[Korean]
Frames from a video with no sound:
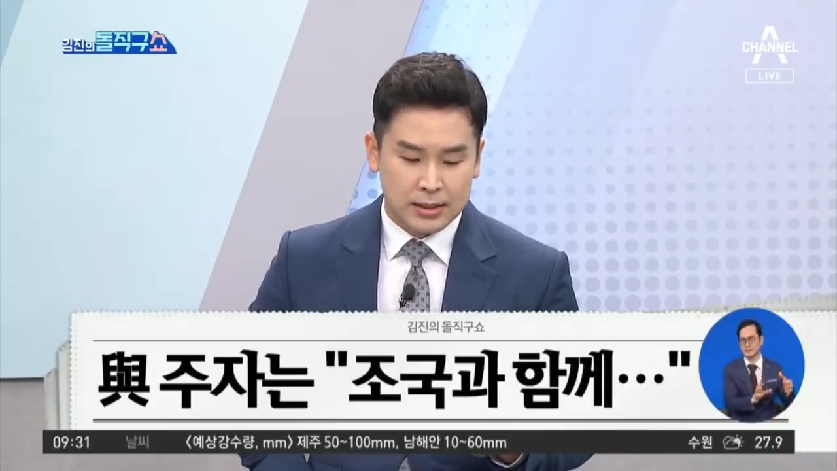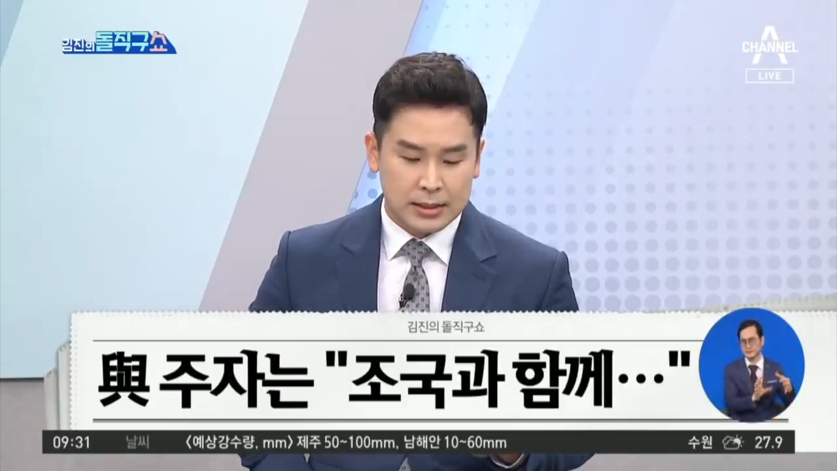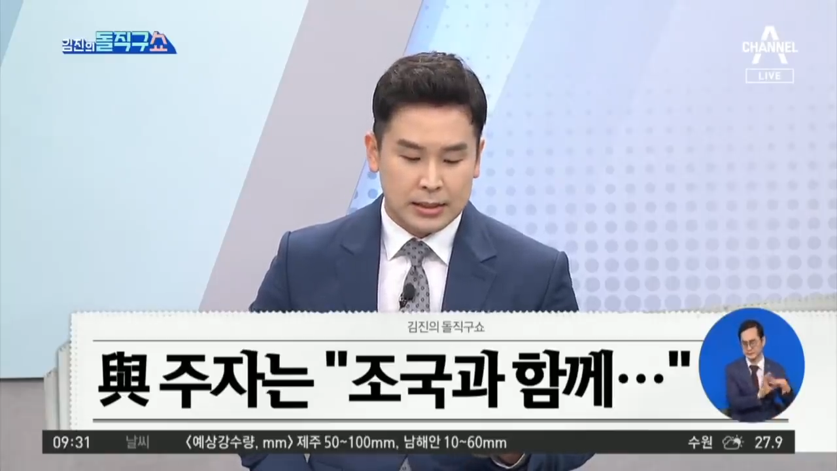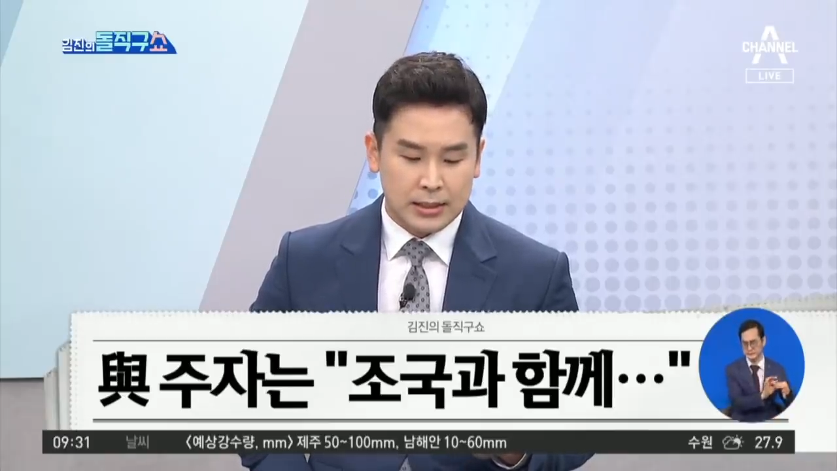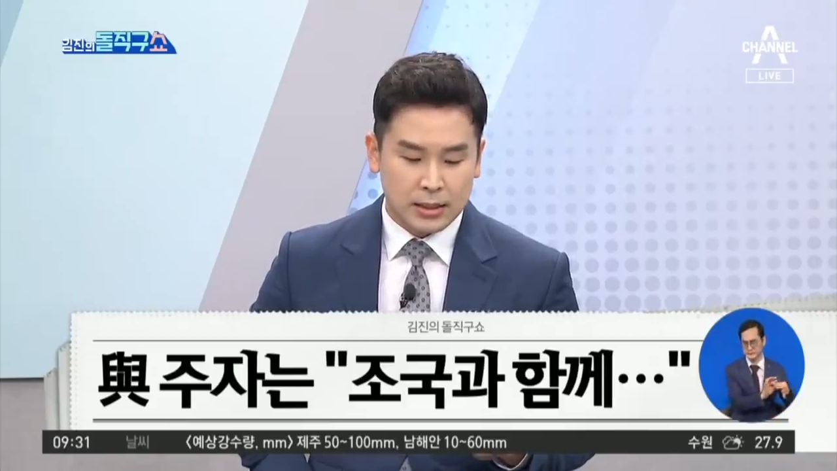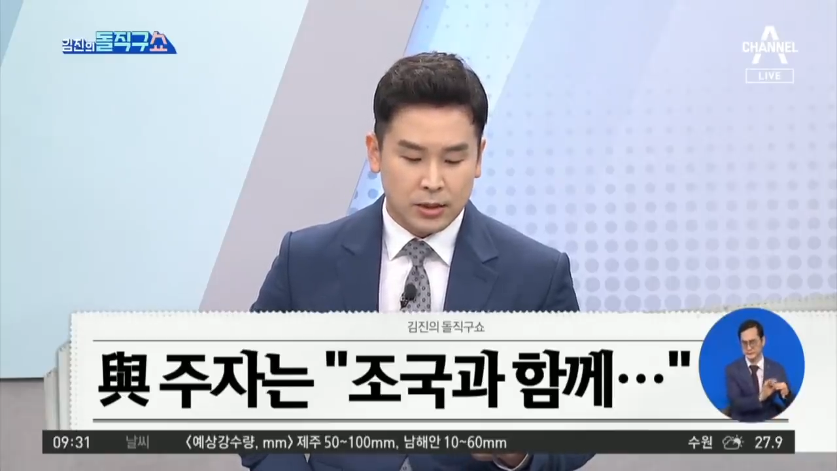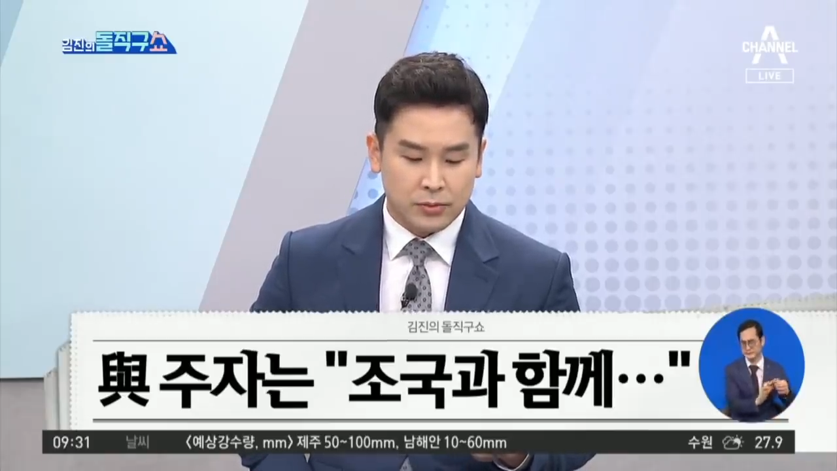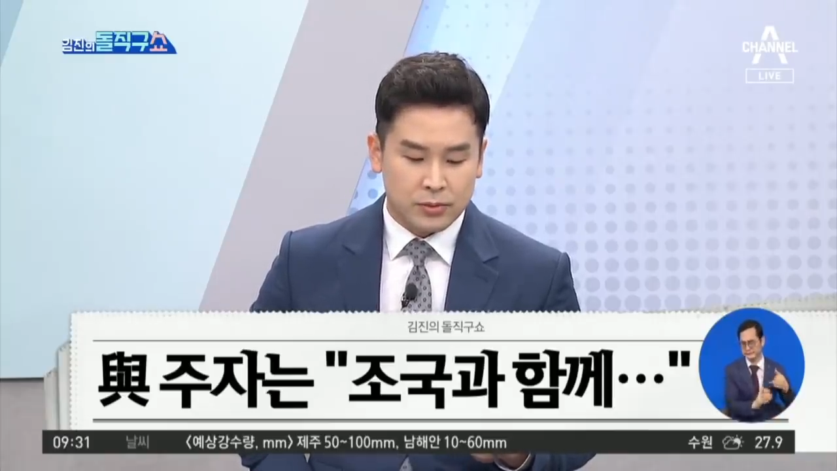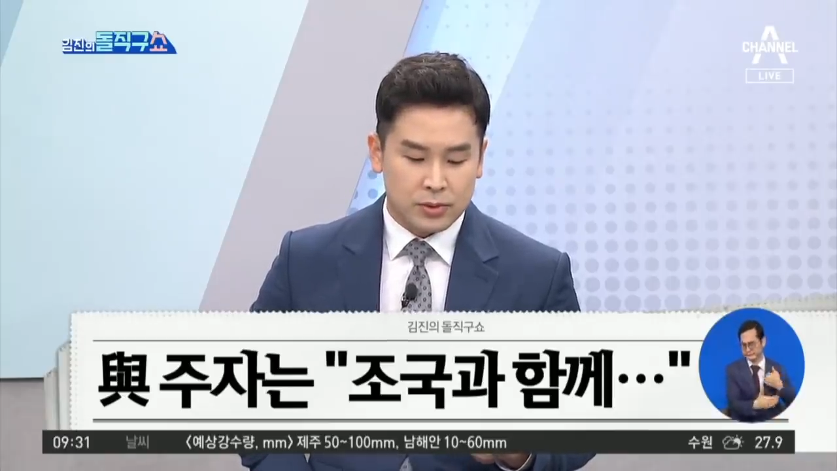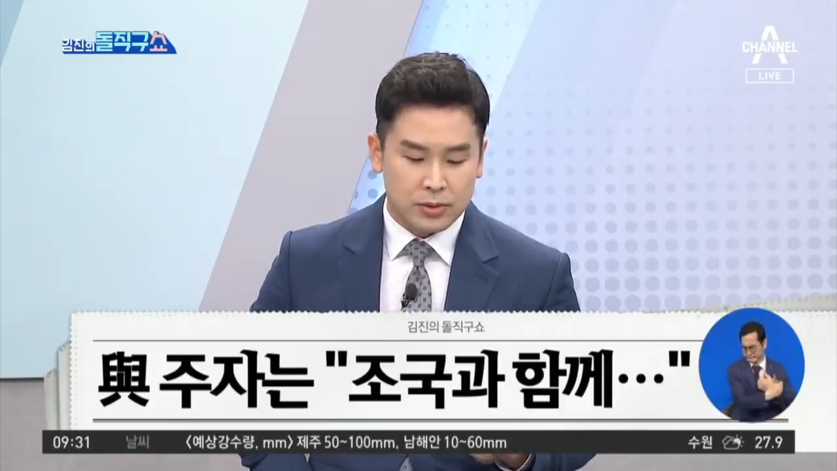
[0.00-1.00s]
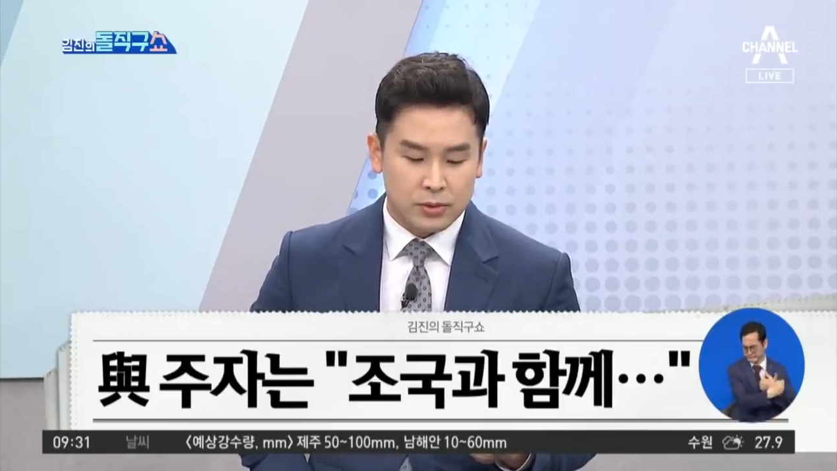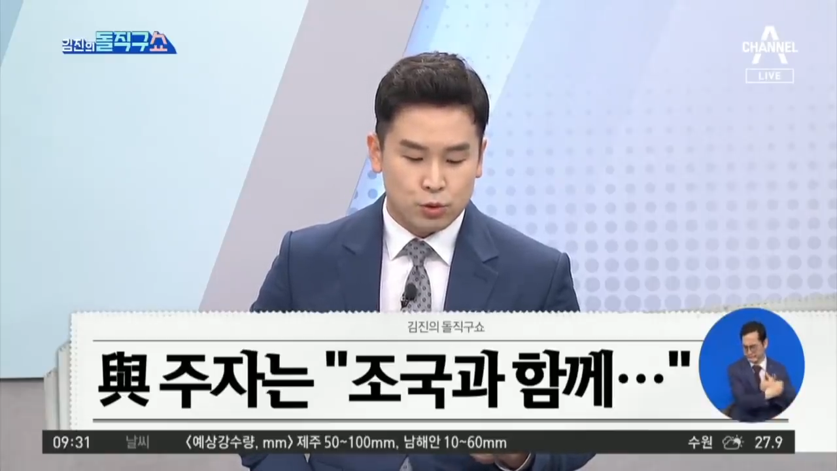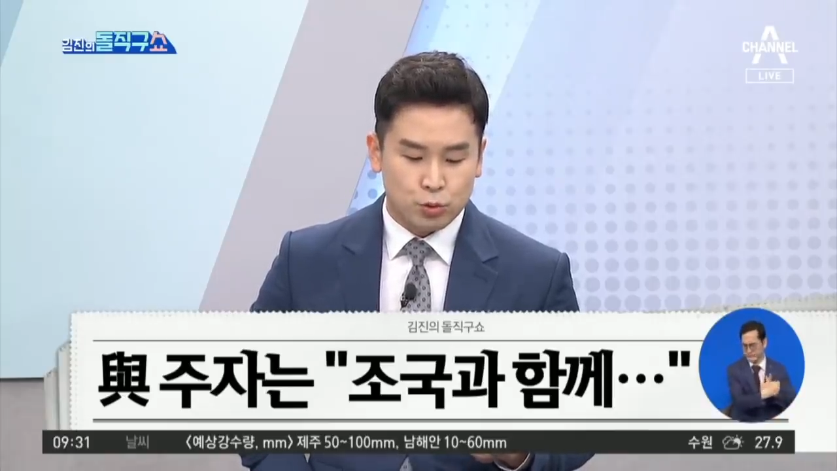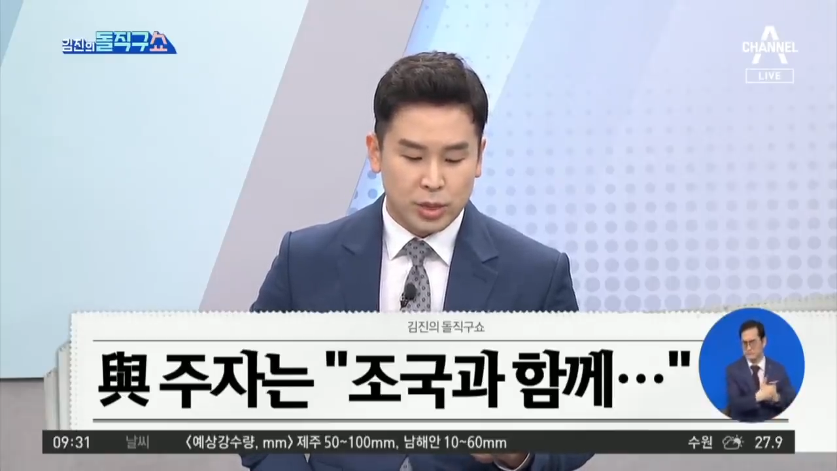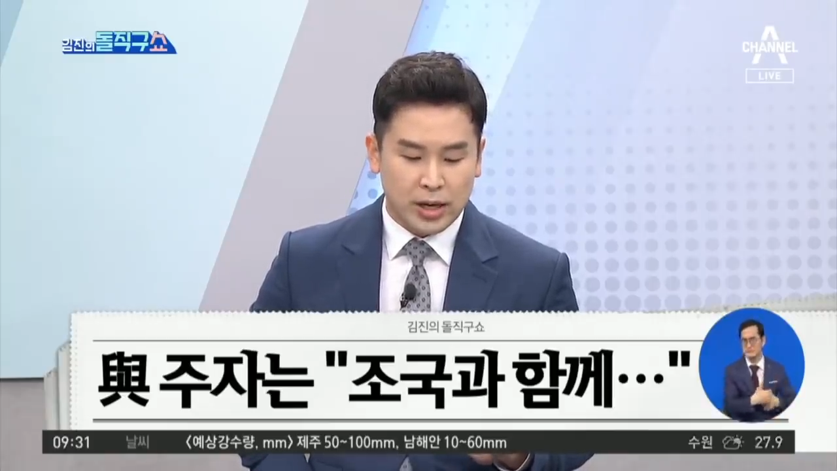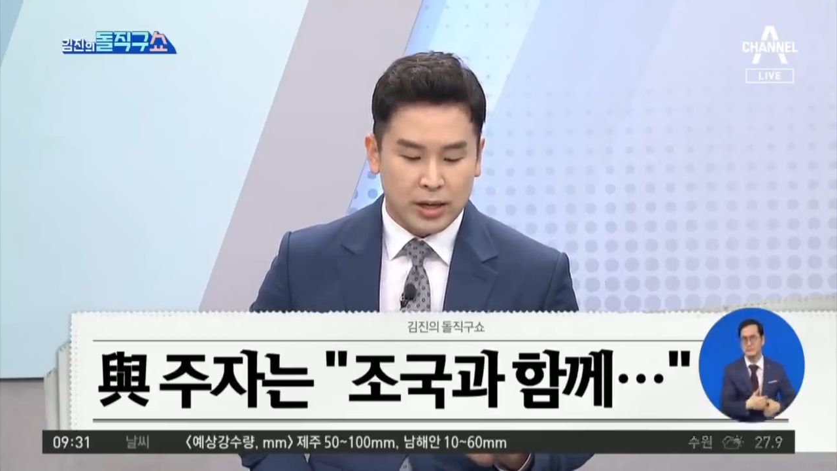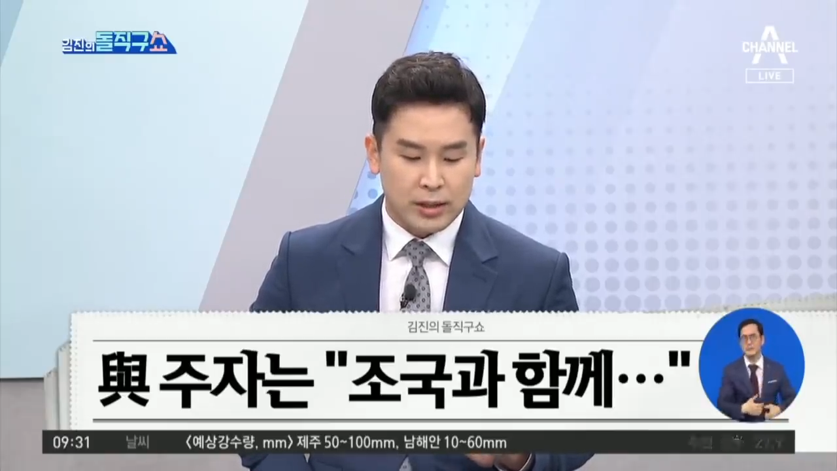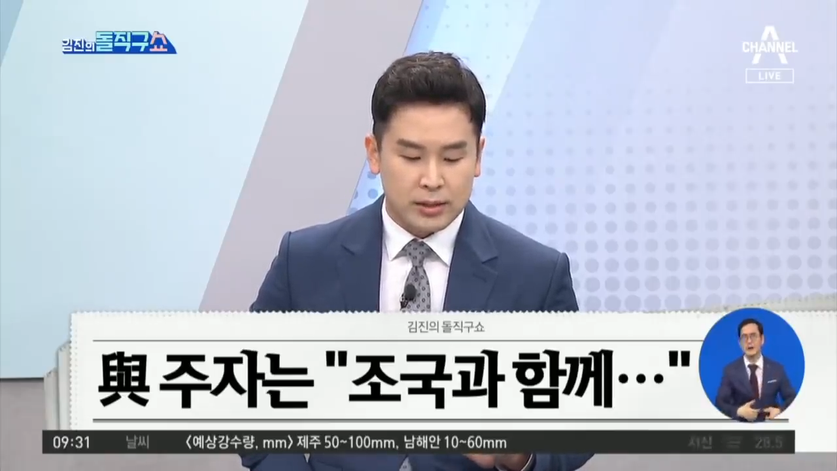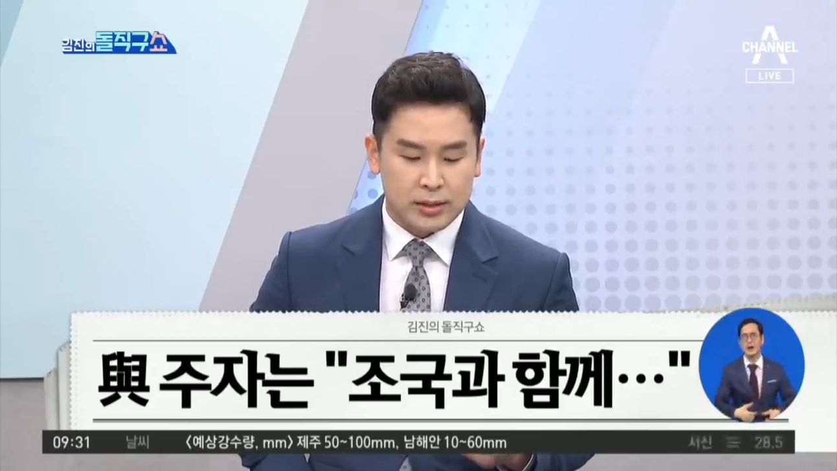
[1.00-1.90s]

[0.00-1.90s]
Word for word: 이낙연, 추미애